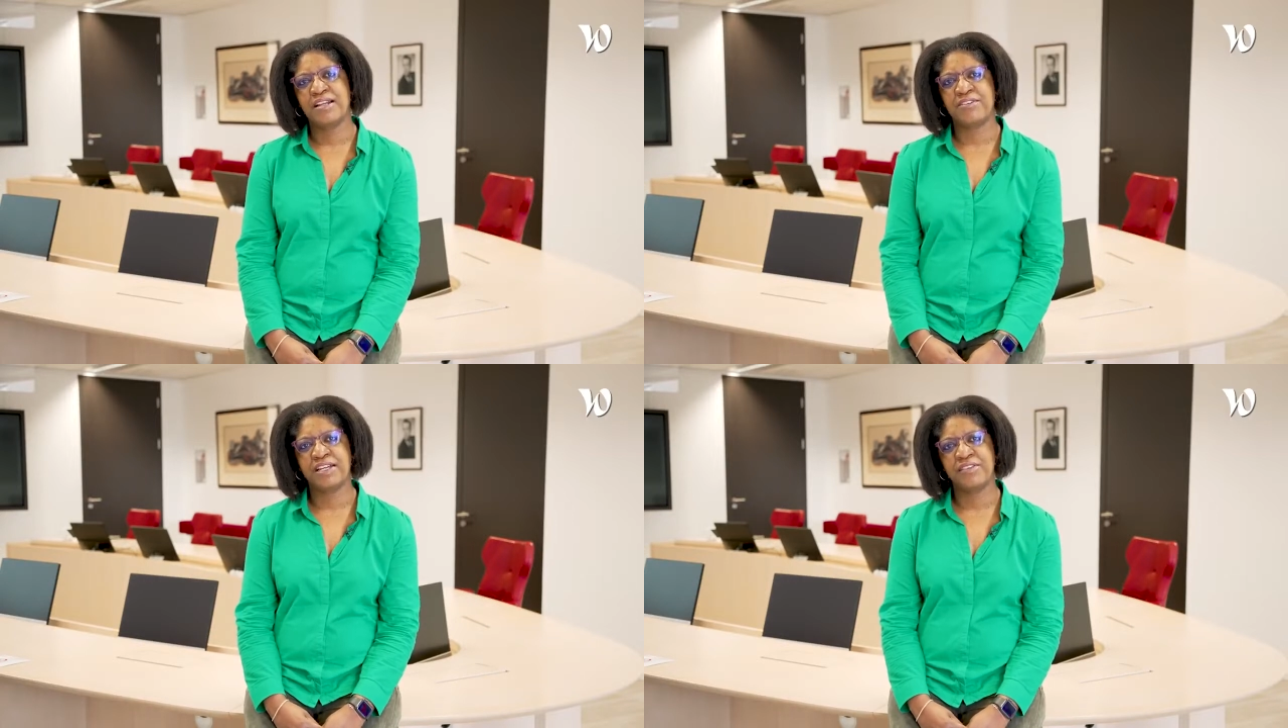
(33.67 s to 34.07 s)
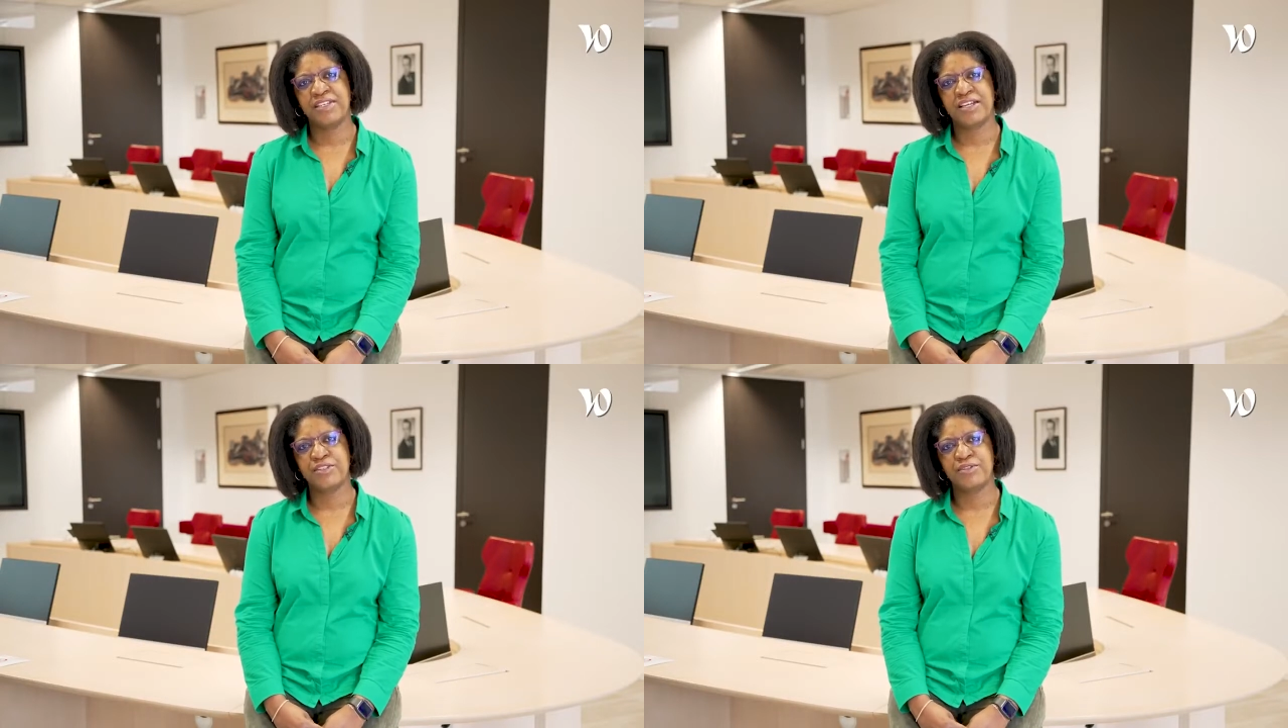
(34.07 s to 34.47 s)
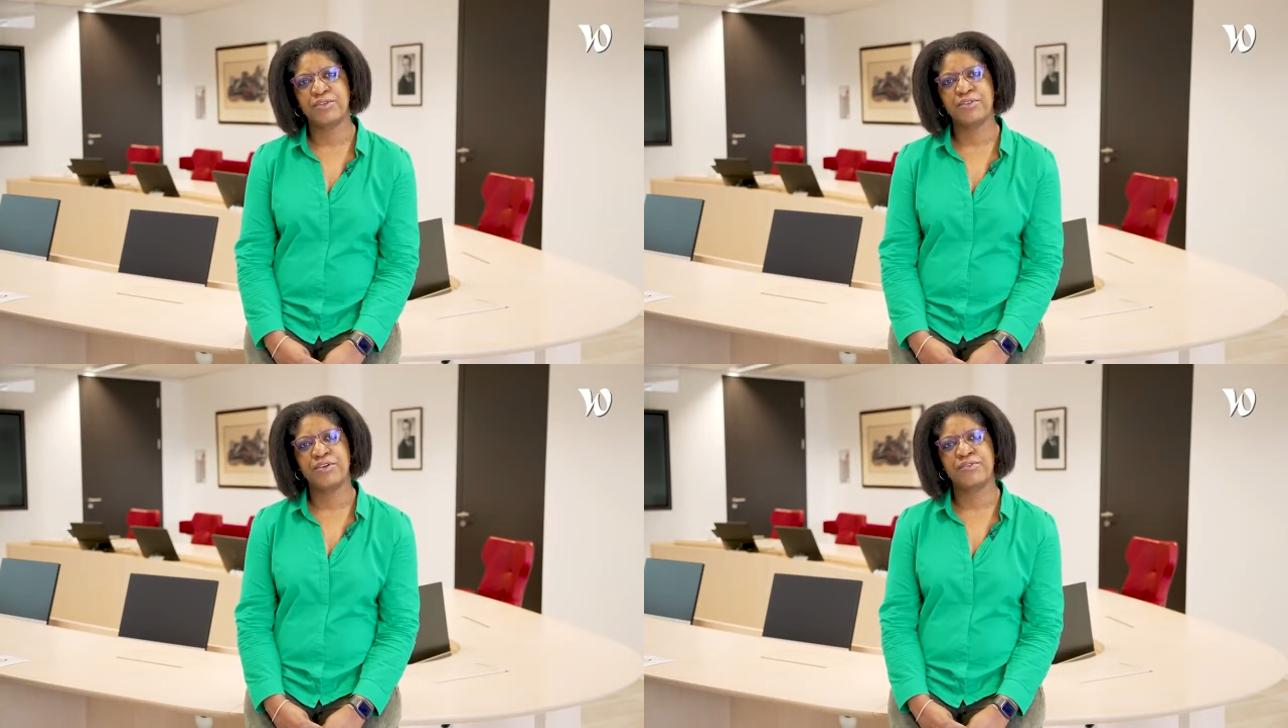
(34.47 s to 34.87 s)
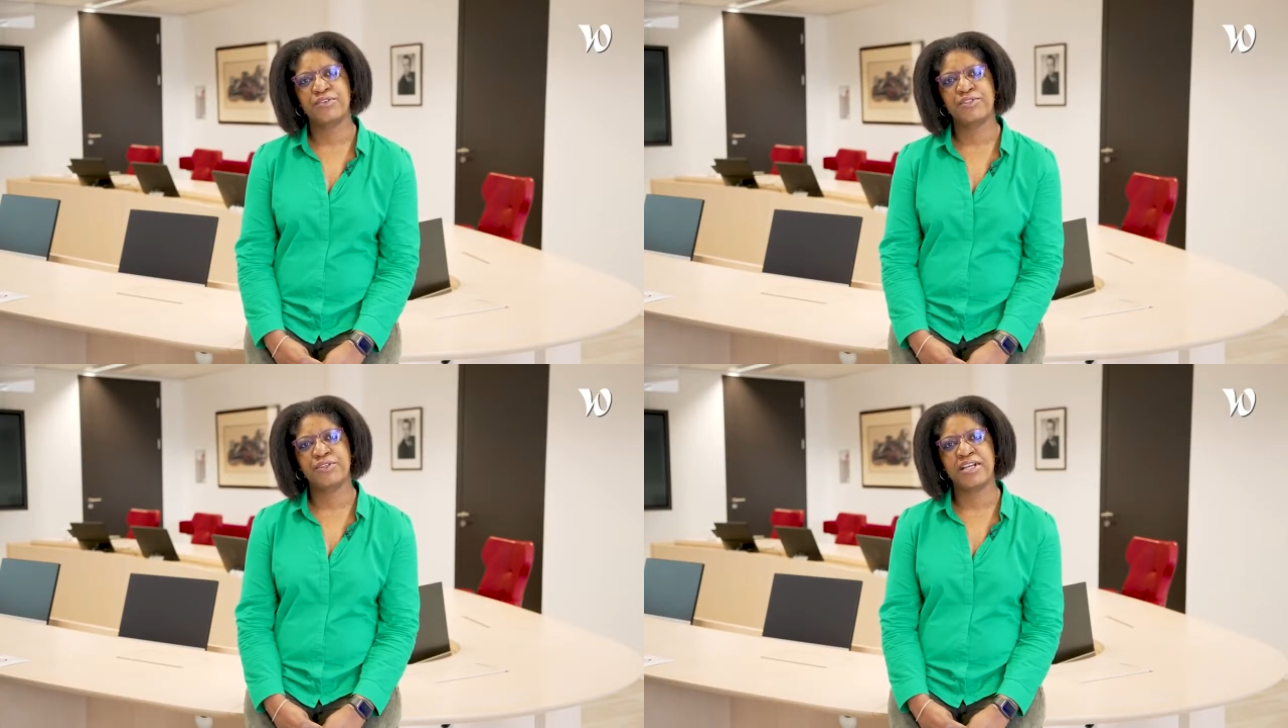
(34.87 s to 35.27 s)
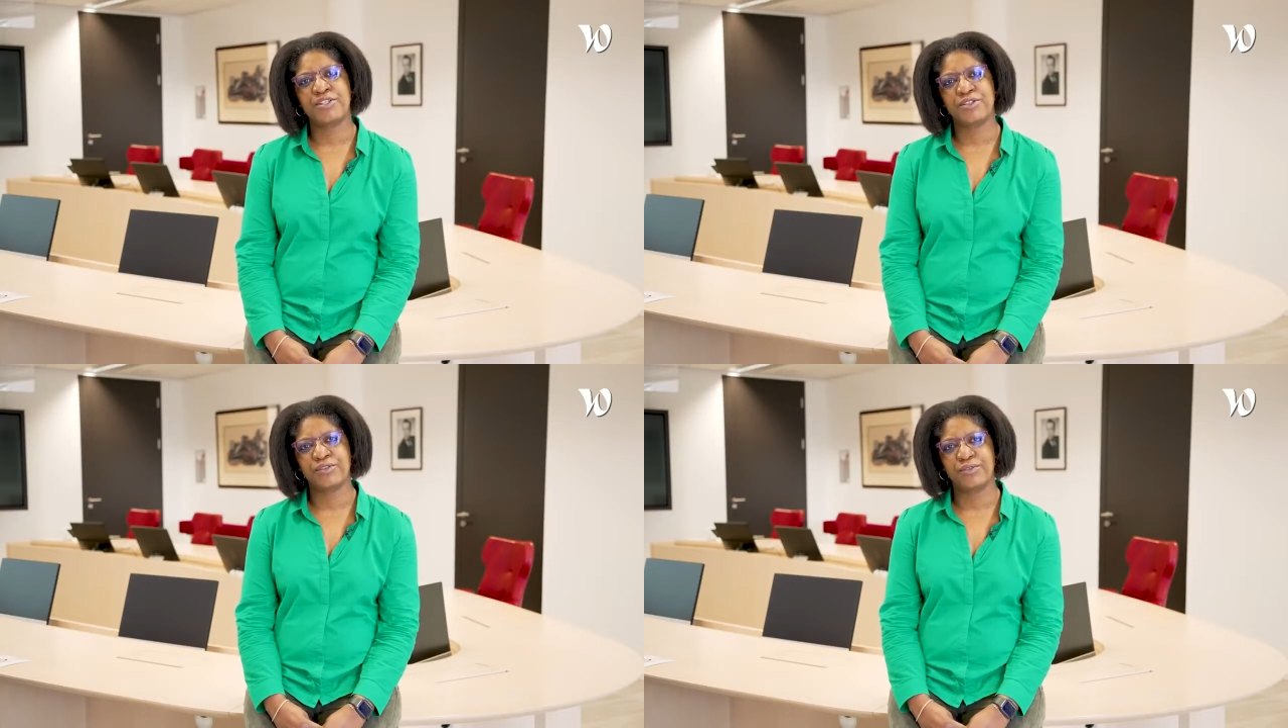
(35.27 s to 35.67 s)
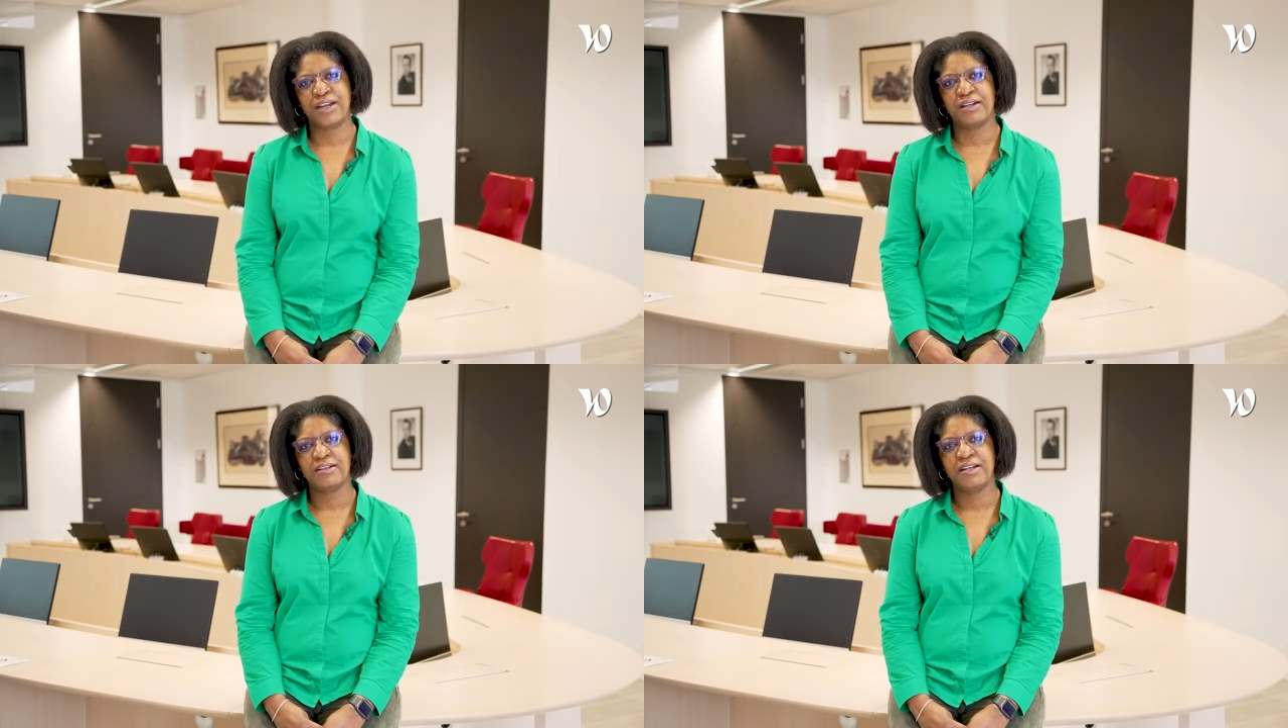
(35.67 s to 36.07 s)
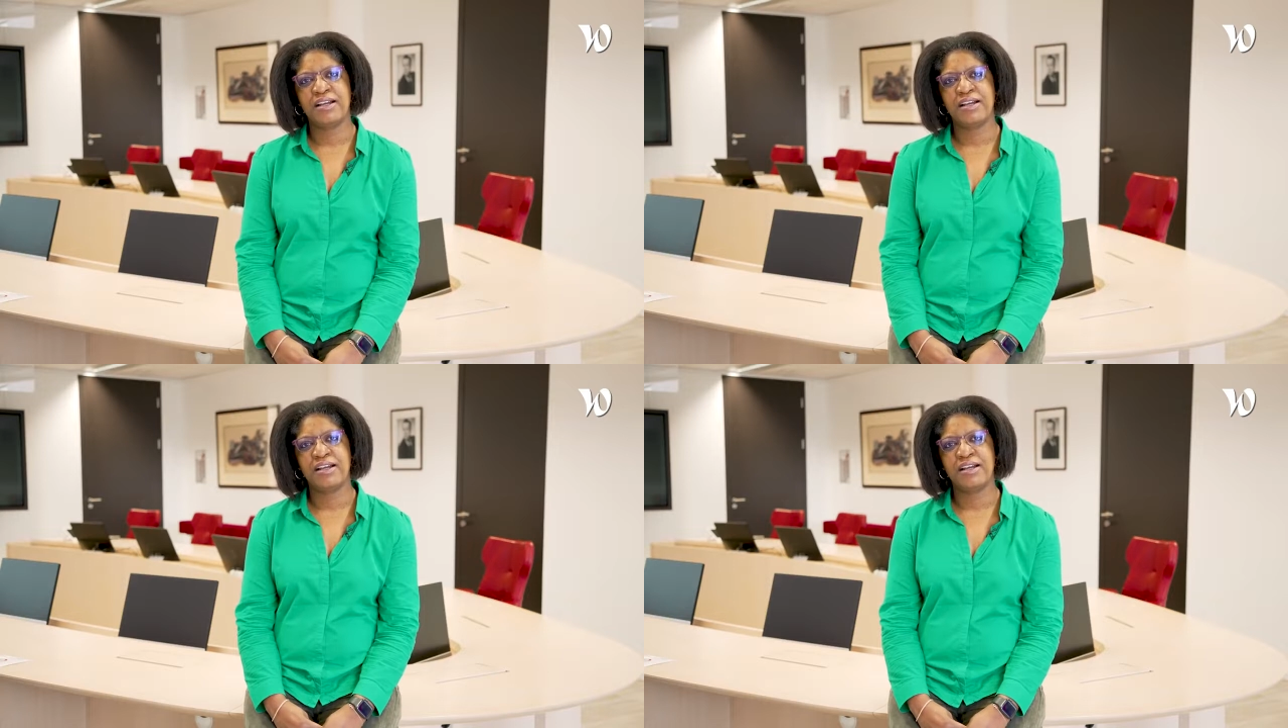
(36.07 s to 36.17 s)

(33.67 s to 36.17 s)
La vérification fonctionnelle software,